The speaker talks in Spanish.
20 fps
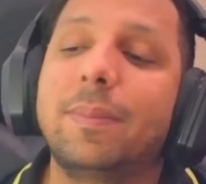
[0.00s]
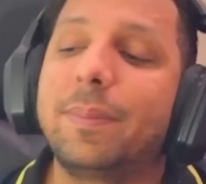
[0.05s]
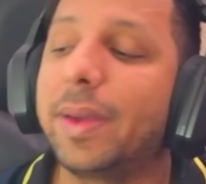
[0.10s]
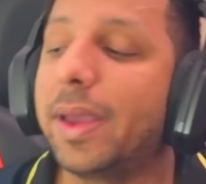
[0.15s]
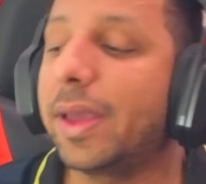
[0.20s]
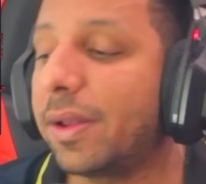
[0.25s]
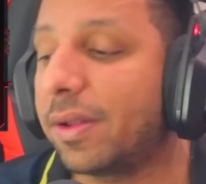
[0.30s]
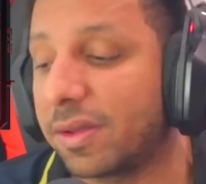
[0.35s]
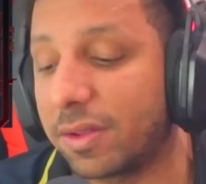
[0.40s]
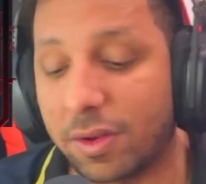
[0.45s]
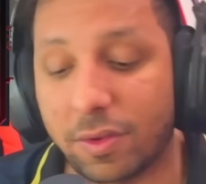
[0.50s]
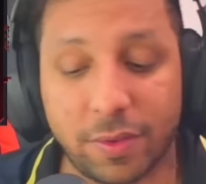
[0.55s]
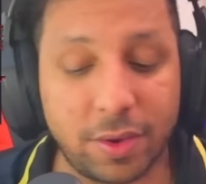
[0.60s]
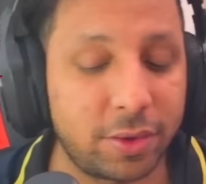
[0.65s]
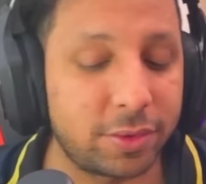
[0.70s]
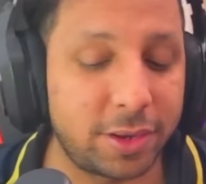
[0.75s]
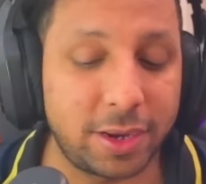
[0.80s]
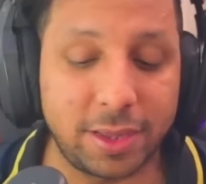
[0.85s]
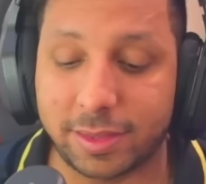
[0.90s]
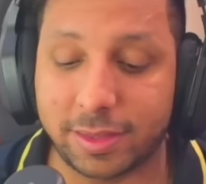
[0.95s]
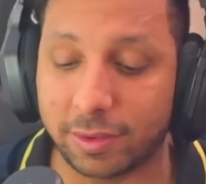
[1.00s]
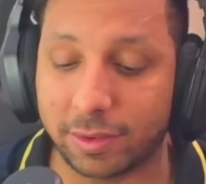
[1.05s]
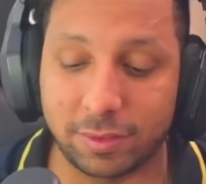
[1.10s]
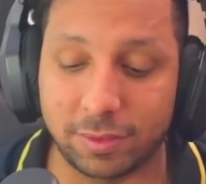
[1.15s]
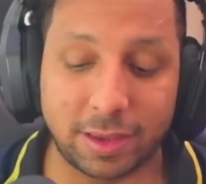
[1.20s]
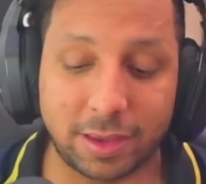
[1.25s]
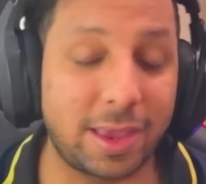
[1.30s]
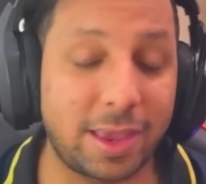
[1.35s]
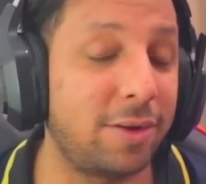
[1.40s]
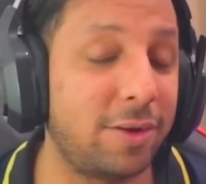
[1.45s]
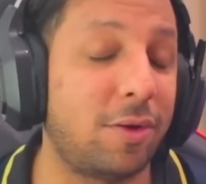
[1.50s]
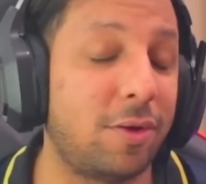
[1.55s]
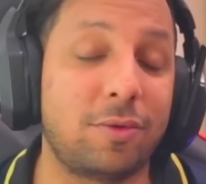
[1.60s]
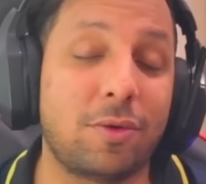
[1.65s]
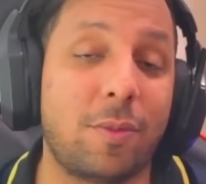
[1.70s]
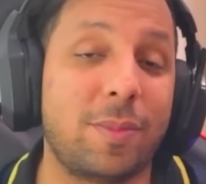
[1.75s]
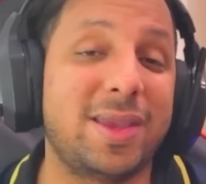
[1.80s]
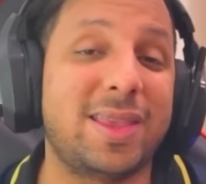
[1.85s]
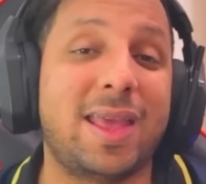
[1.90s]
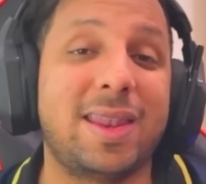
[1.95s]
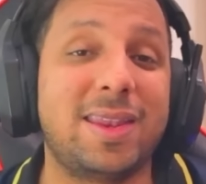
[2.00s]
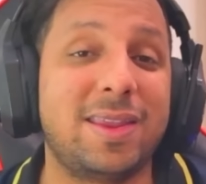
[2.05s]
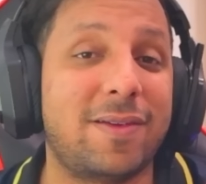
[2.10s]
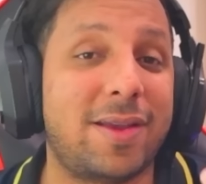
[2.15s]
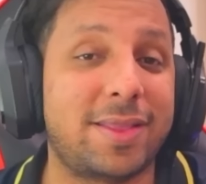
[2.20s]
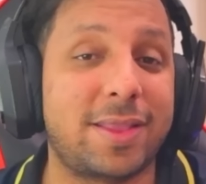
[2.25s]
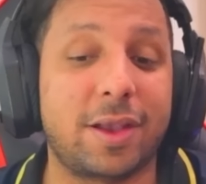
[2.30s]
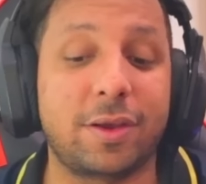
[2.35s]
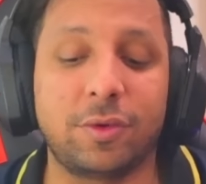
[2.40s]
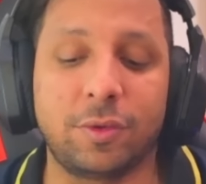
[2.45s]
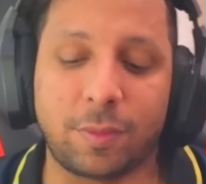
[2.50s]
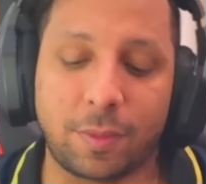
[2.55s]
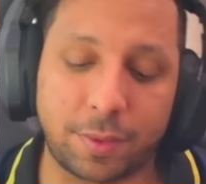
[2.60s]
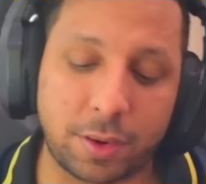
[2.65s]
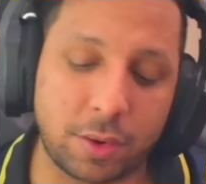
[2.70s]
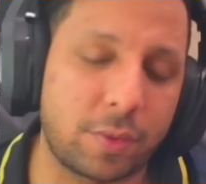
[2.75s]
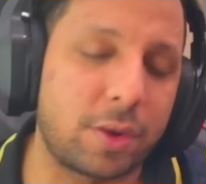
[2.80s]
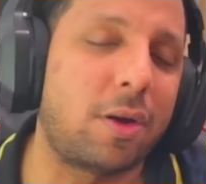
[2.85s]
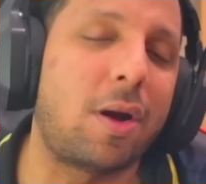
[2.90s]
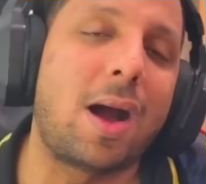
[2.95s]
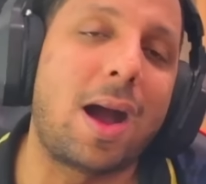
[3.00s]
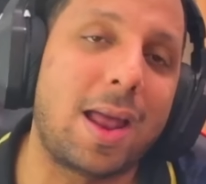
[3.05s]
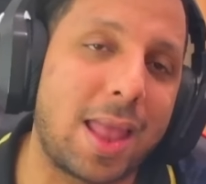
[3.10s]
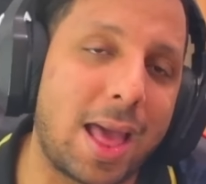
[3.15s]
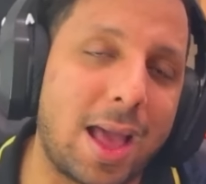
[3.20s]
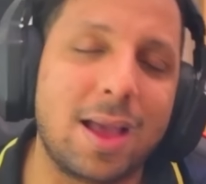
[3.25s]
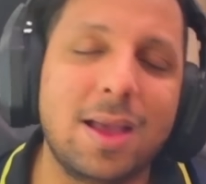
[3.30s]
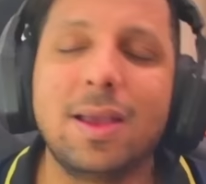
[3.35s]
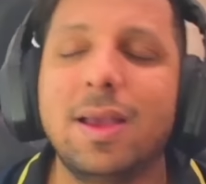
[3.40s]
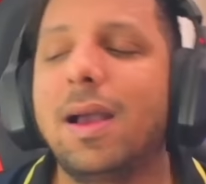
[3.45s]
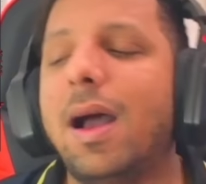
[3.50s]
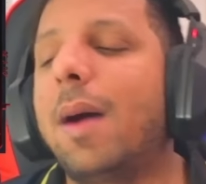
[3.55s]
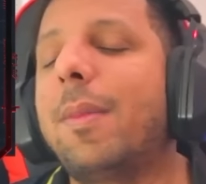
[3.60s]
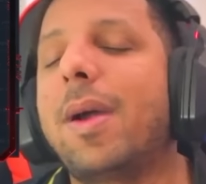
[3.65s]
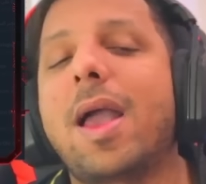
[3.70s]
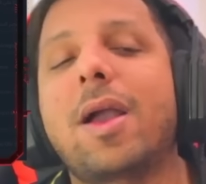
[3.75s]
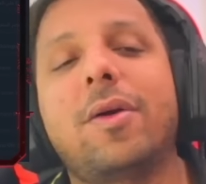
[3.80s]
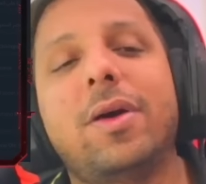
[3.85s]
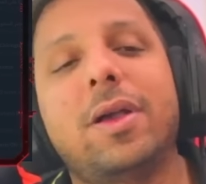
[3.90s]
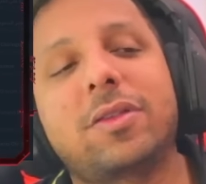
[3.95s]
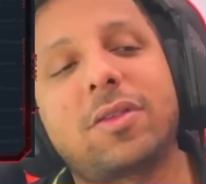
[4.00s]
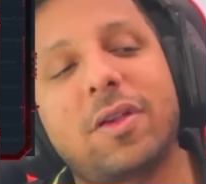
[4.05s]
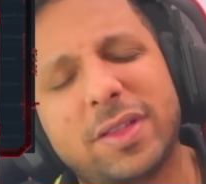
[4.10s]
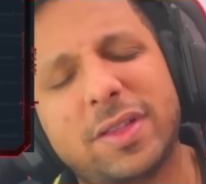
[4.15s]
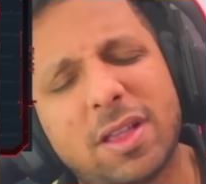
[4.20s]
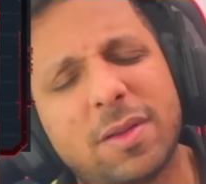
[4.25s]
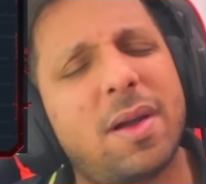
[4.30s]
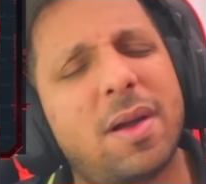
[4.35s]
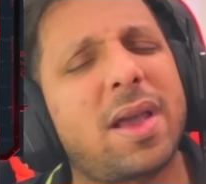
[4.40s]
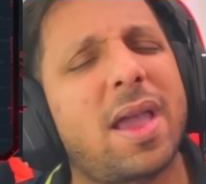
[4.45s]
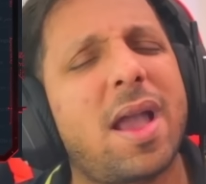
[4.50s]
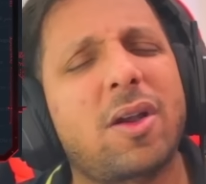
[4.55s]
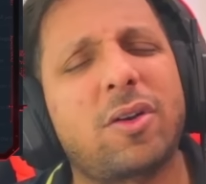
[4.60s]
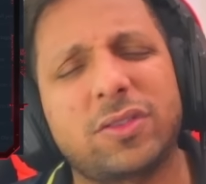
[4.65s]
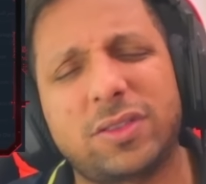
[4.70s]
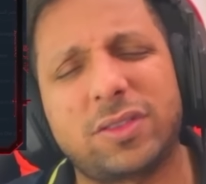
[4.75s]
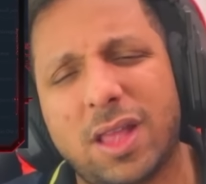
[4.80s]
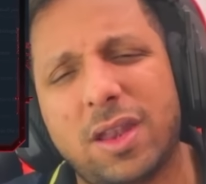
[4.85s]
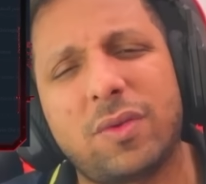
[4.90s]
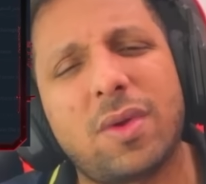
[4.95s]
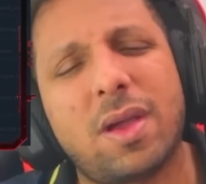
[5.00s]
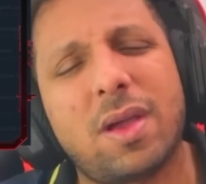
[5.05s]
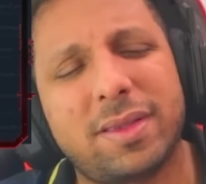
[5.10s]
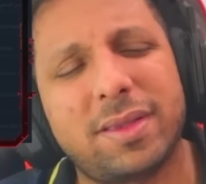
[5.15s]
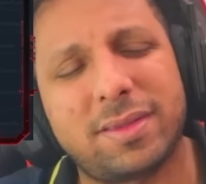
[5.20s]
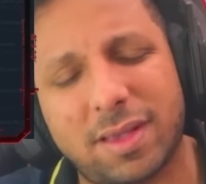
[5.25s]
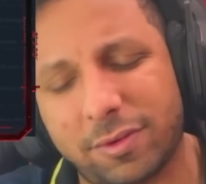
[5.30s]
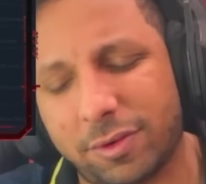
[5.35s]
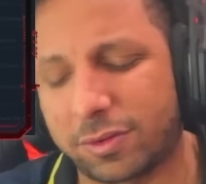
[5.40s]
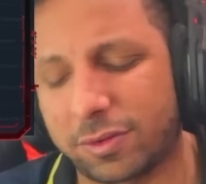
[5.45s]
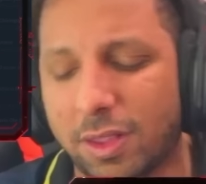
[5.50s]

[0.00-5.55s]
Pero yo lo veo triste con el que no, no mide el nivel de grupo. Pero bueno, ojalá. Vamos allá con esa pesada para que vean cositas nuevas y sabrosas.